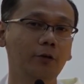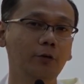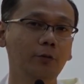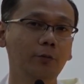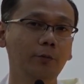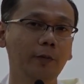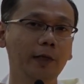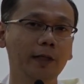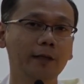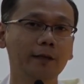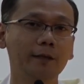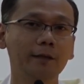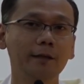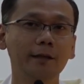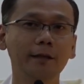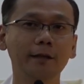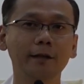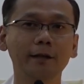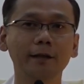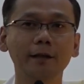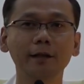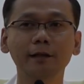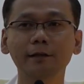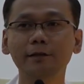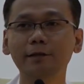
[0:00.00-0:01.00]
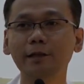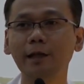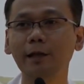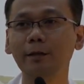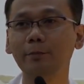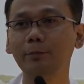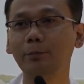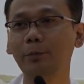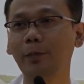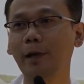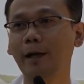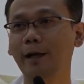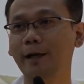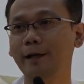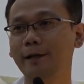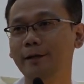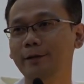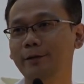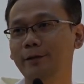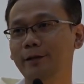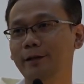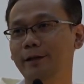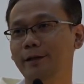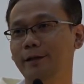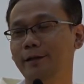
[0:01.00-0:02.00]
umat apa
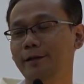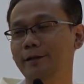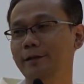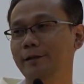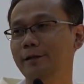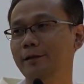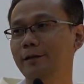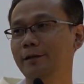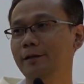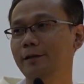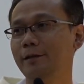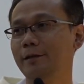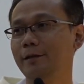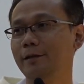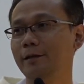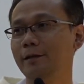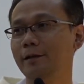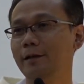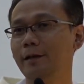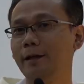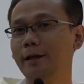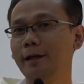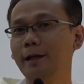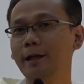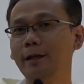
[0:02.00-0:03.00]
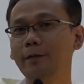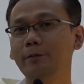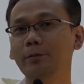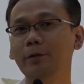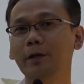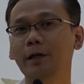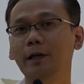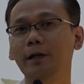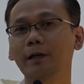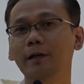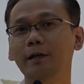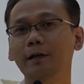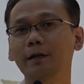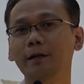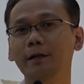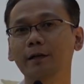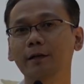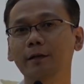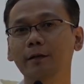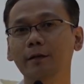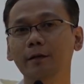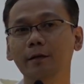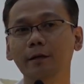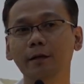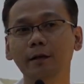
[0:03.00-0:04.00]
itu ya. Karena apa?
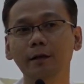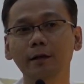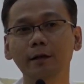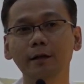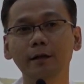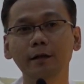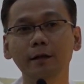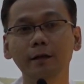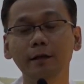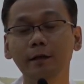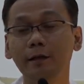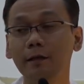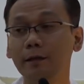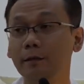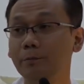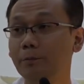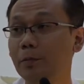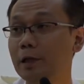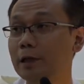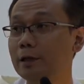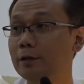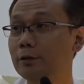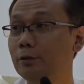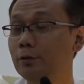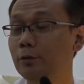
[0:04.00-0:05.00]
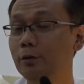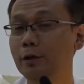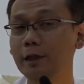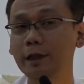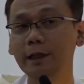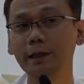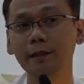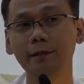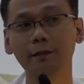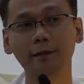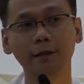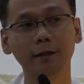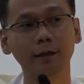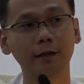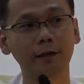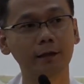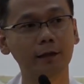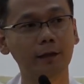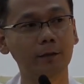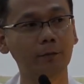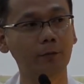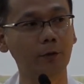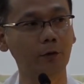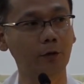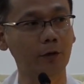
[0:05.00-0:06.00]
peduli
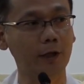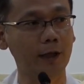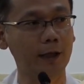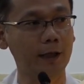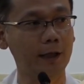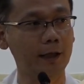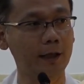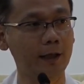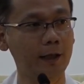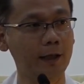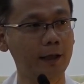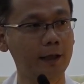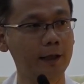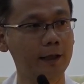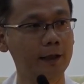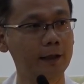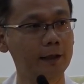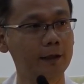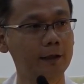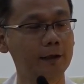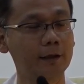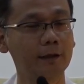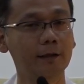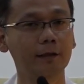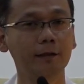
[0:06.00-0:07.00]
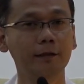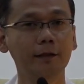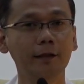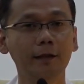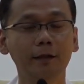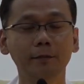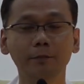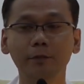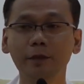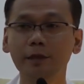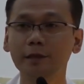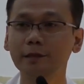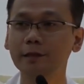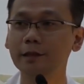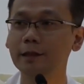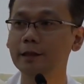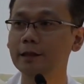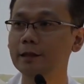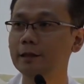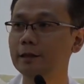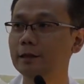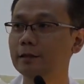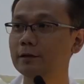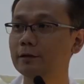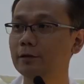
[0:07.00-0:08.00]
terhadap orang lain, yang
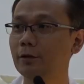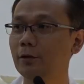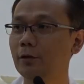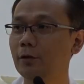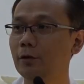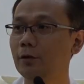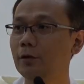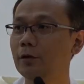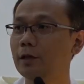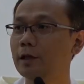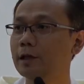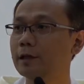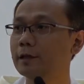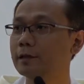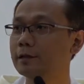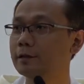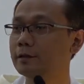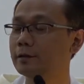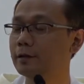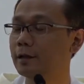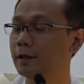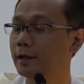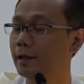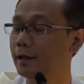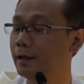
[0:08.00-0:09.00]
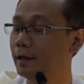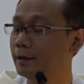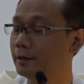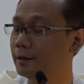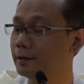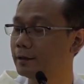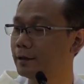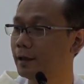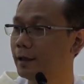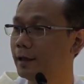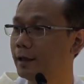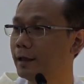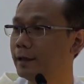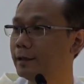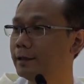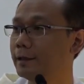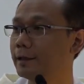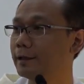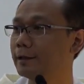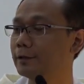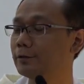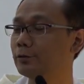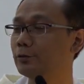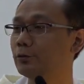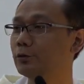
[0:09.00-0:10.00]
miskin ditolong, ke tetangganya
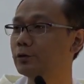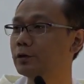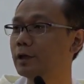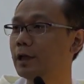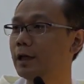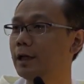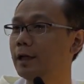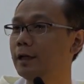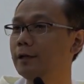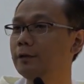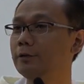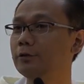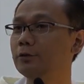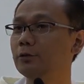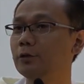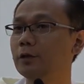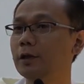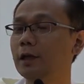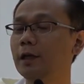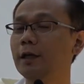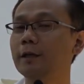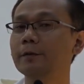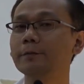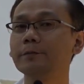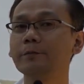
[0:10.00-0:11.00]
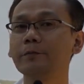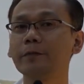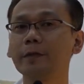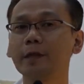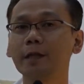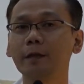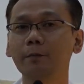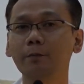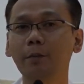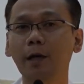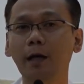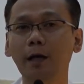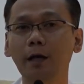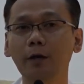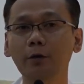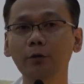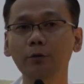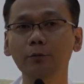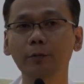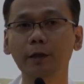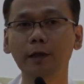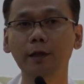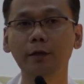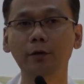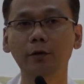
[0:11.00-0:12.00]
kesusahan juga mau
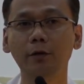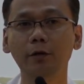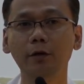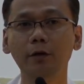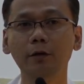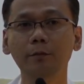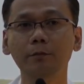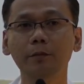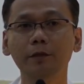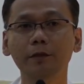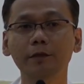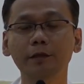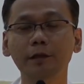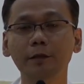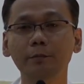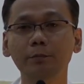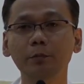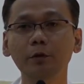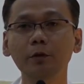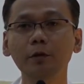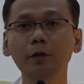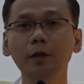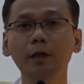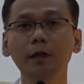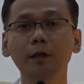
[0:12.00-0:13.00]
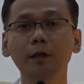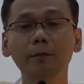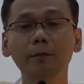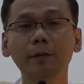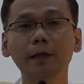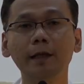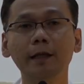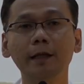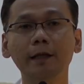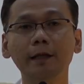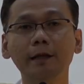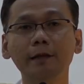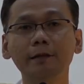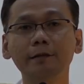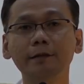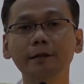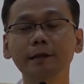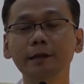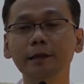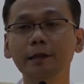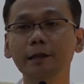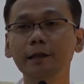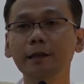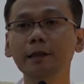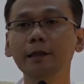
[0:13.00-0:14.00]
menolong meskipun mereka
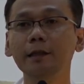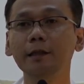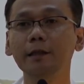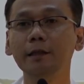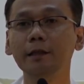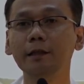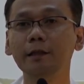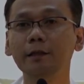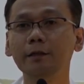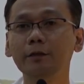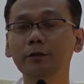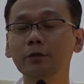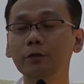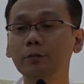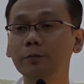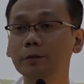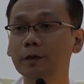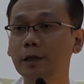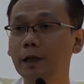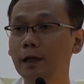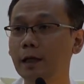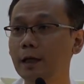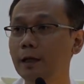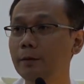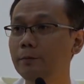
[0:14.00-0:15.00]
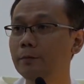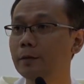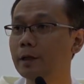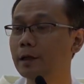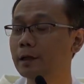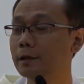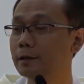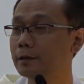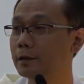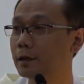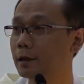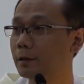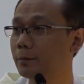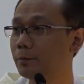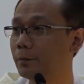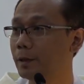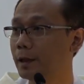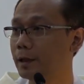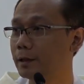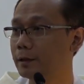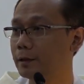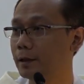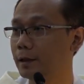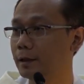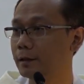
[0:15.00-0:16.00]
sendiri hidup dalam
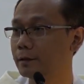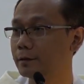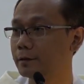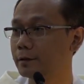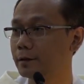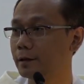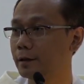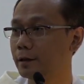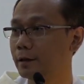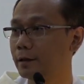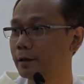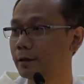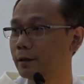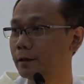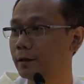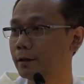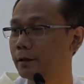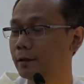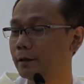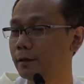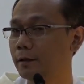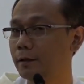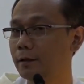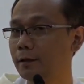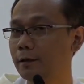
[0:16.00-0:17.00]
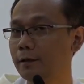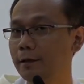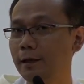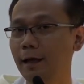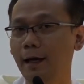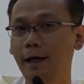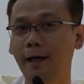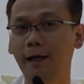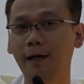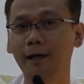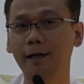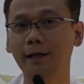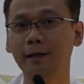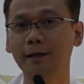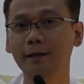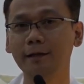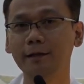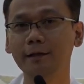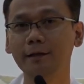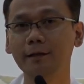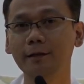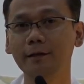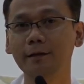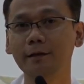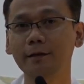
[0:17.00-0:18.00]
keterbatasan. Nah,
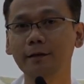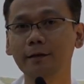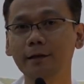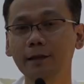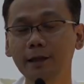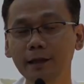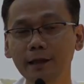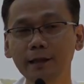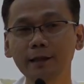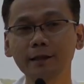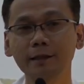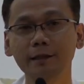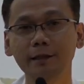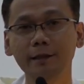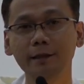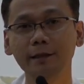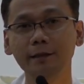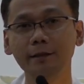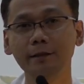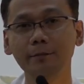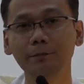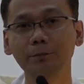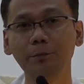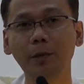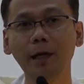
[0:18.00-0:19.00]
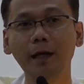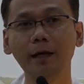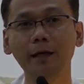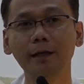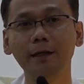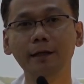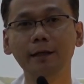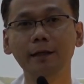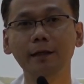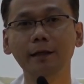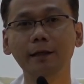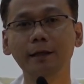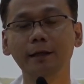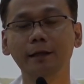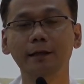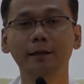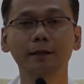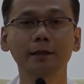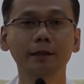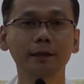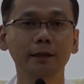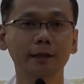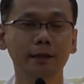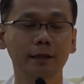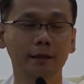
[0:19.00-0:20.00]
ini
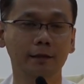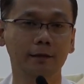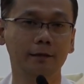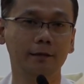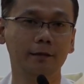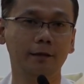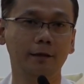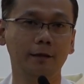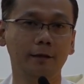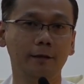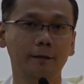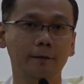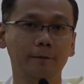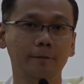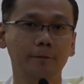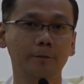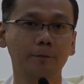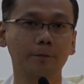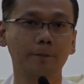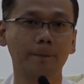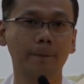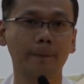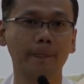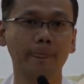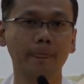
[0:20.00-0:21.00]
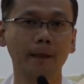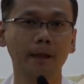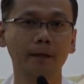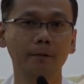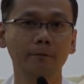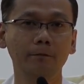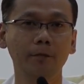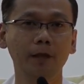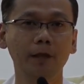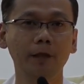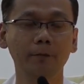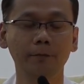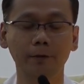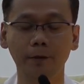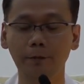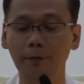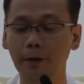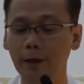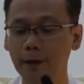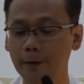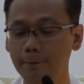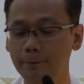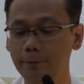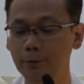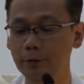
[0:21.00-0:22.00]
panggilan kita. Maka
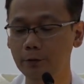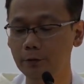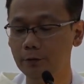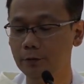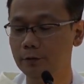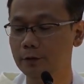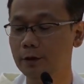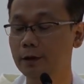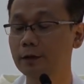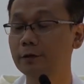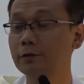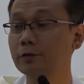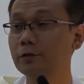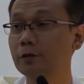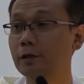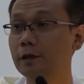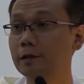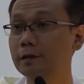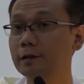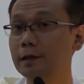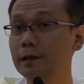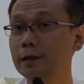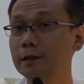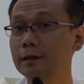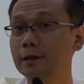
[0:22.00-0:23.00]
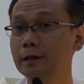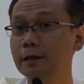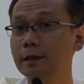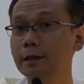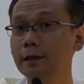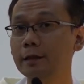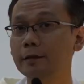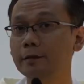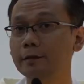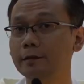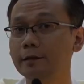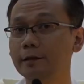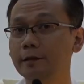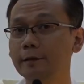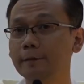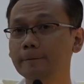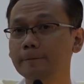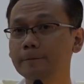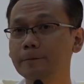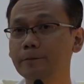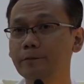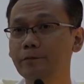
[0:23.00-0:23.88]
Bapak Ibu dan Saudara sekalian terkasih,